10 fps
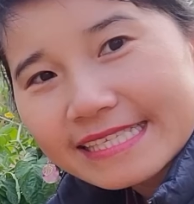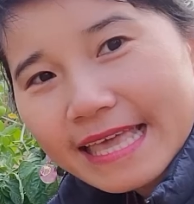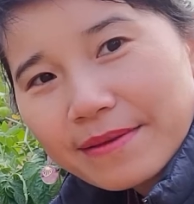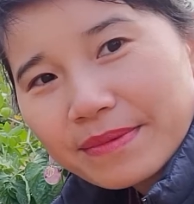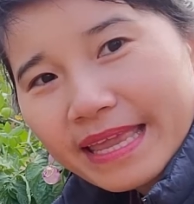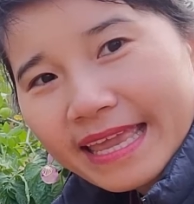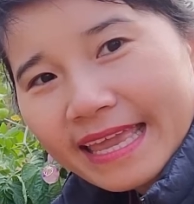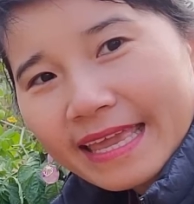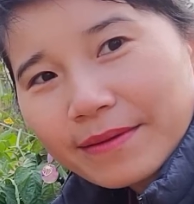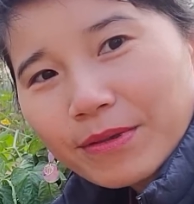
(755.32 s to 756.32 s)
Xem
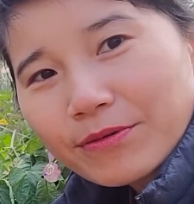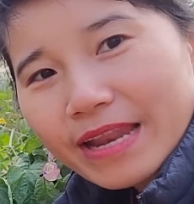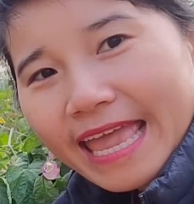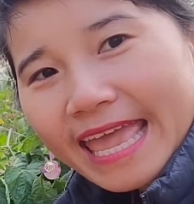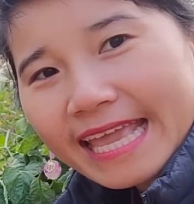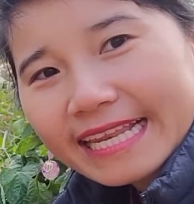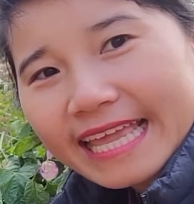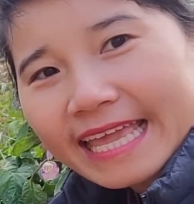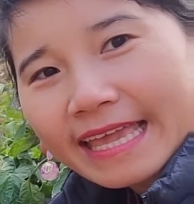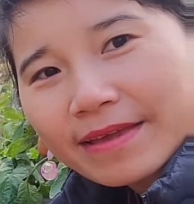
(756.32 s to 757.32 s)
nè, màu đen
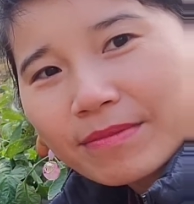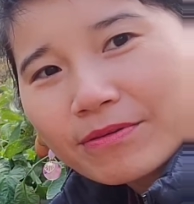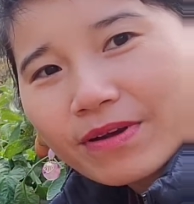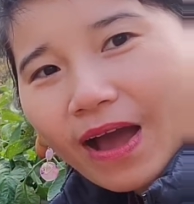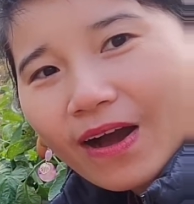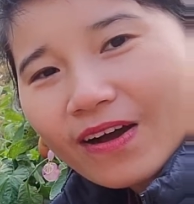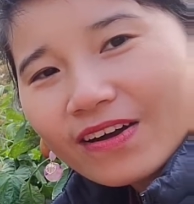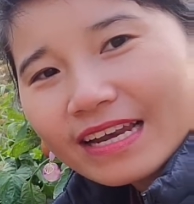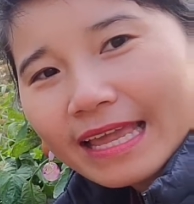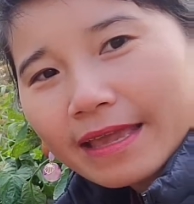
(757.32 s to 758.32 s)
nè, màu
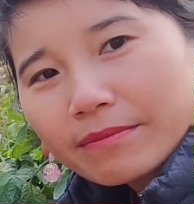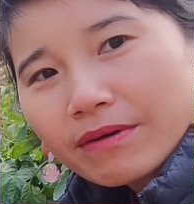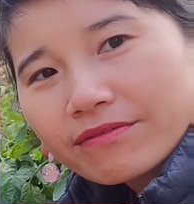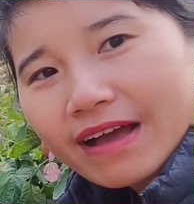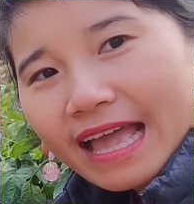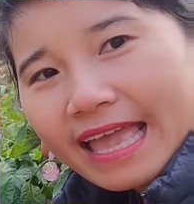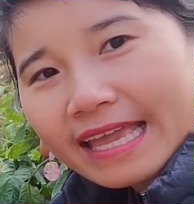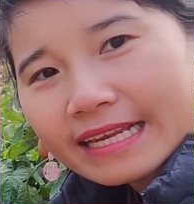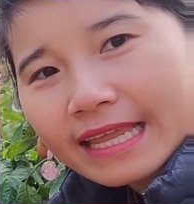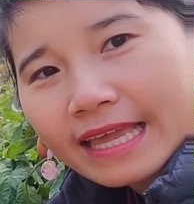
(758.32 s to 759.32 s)
đỏ nè, màu
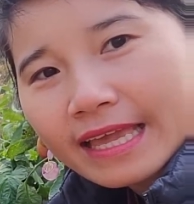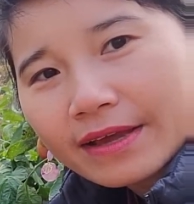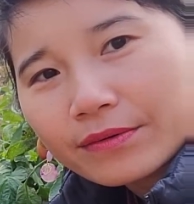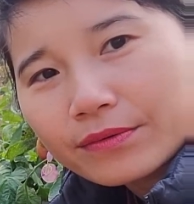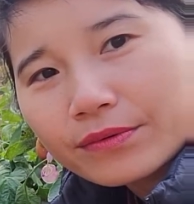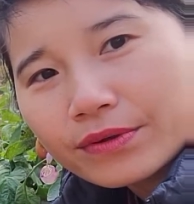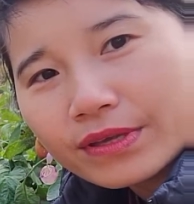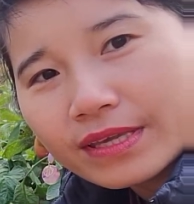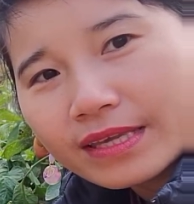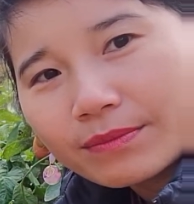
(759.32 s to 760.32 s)
vàng nè.
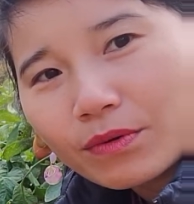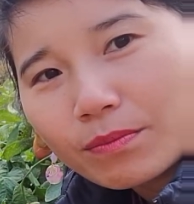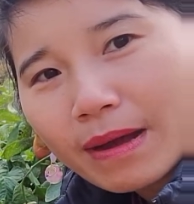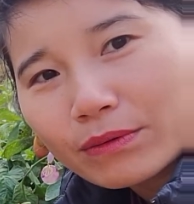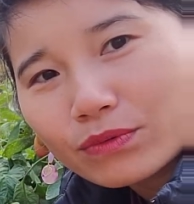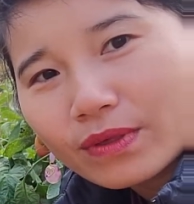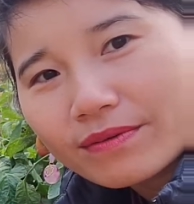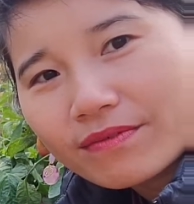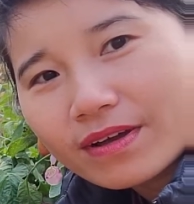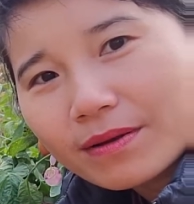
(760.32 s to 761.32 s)
Ui, một màu tuyệt
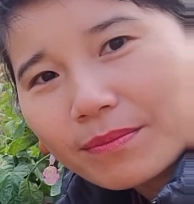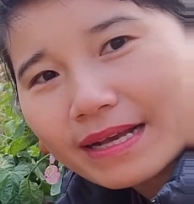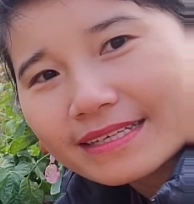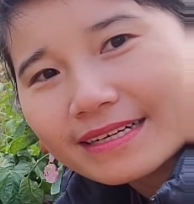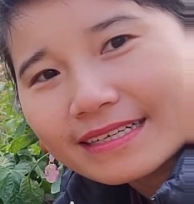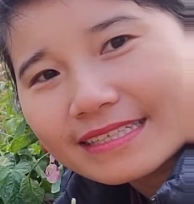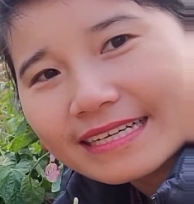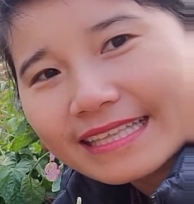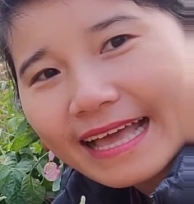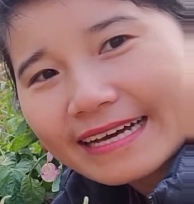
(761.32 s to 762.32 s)
vời ống mặt trời chứ
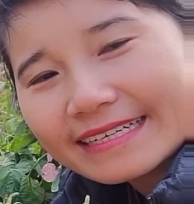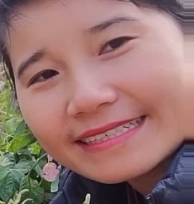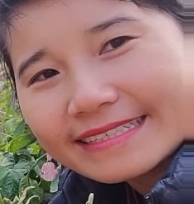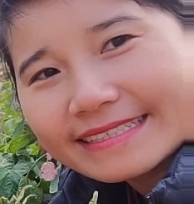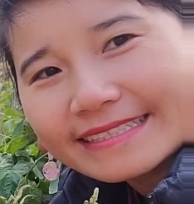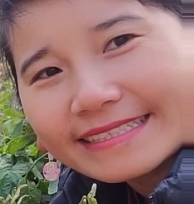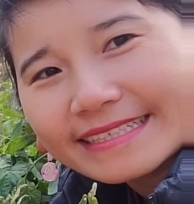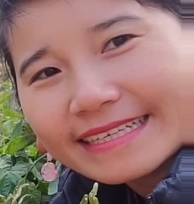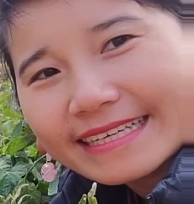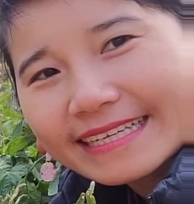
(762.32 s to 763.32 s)
cả nhà ơi.